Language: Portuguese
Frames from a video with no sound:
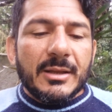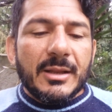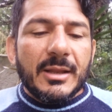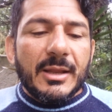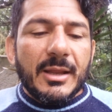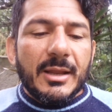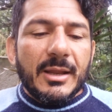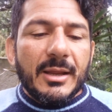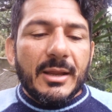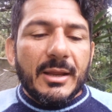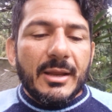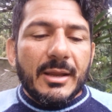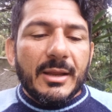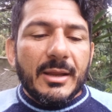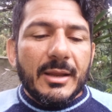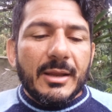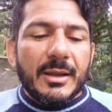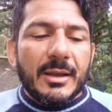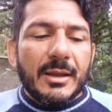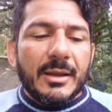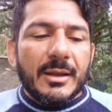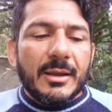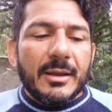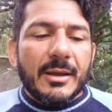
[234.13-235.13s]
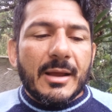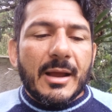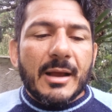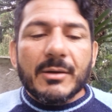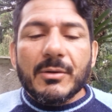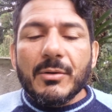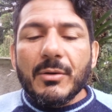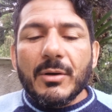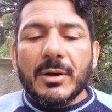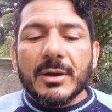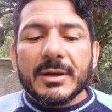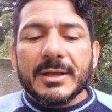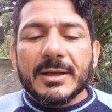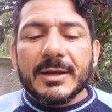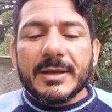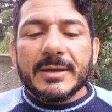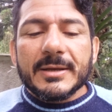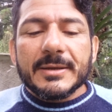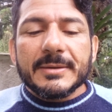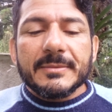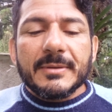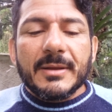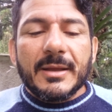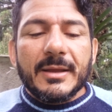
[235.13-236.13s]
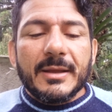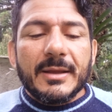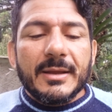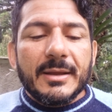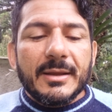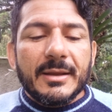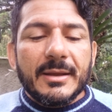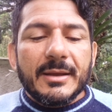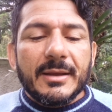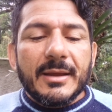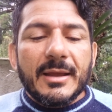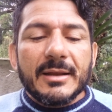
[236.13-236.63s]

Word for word: é, agora é,